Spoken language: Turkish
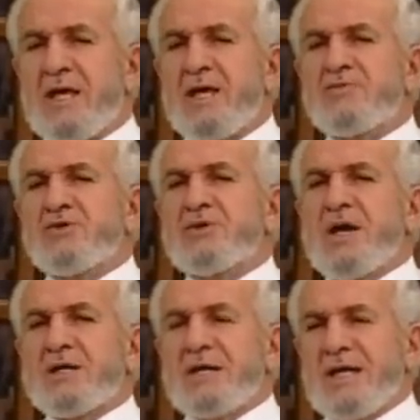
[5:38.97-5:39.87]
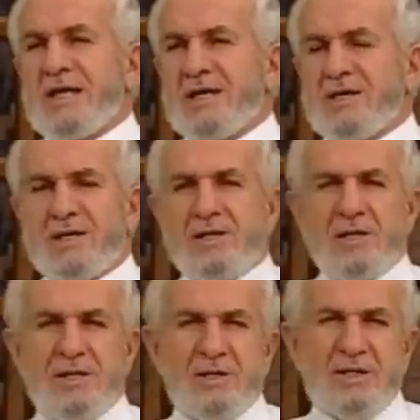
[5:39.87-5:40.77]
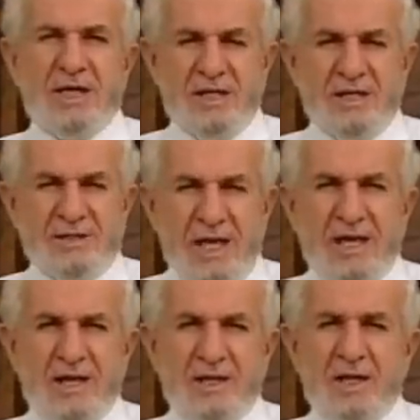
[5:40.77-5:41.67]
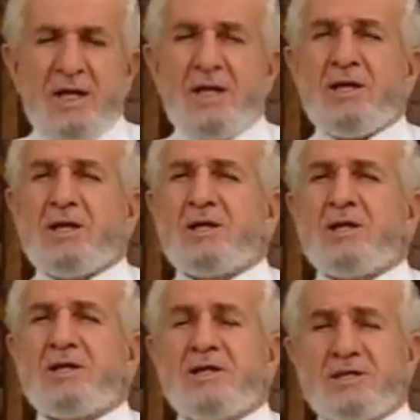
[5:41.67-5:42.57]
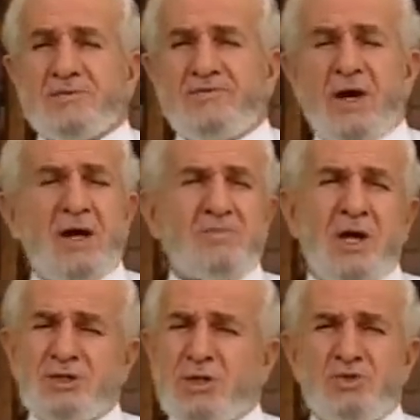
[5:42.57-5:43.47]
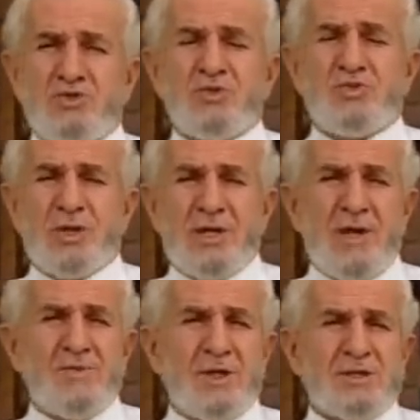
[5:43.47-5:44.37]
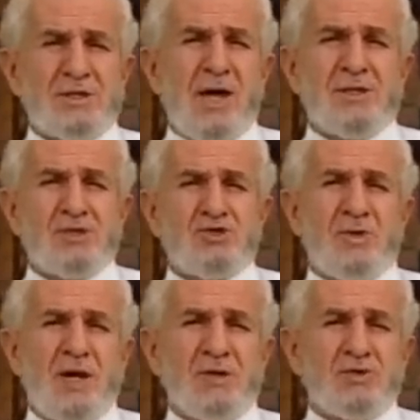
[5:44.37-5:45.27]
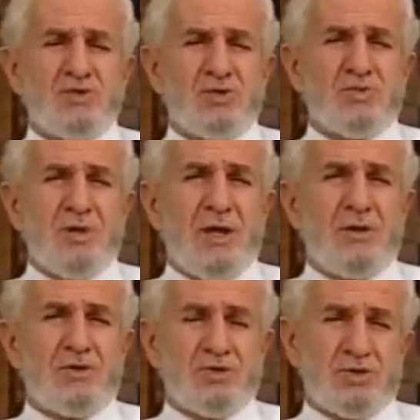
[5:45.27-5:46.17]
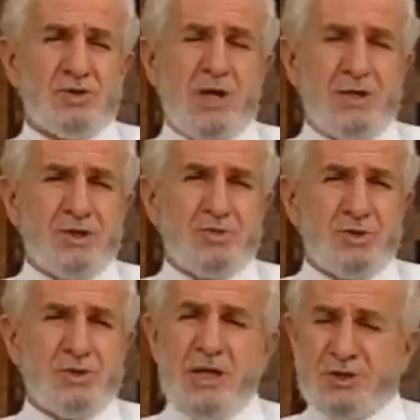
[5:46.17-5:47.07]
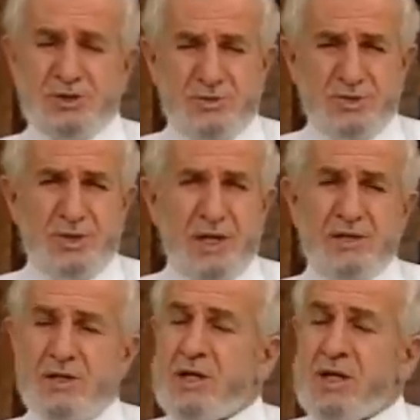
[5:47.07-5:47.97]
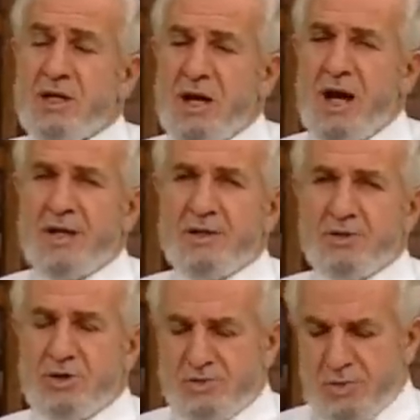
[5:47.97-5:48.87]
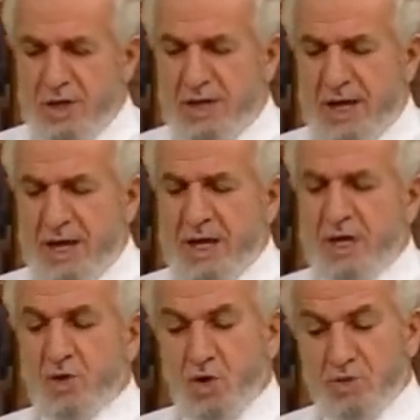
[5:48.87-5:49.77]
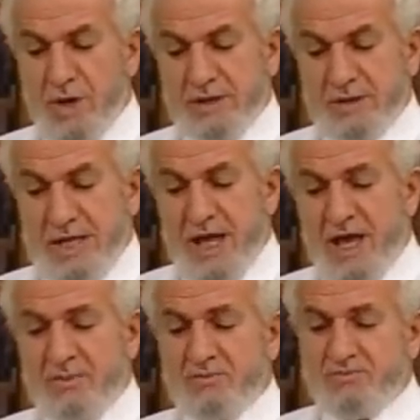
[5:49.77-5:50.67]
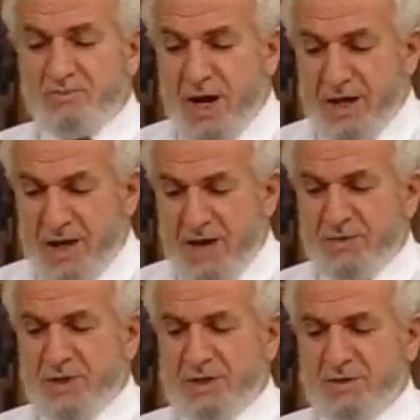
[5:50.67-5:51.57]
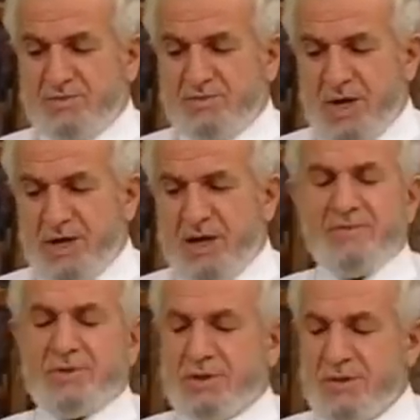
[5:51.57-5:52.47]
Bunlar e, kerih değil. E, fakat başka gün tutmuyor adam da sadece cuma günü tutmaya oruç alışmış, alıştırmış kendini. Hayır diyor. Böyle olmaz. Neden? Bayramdır. Bayramdır.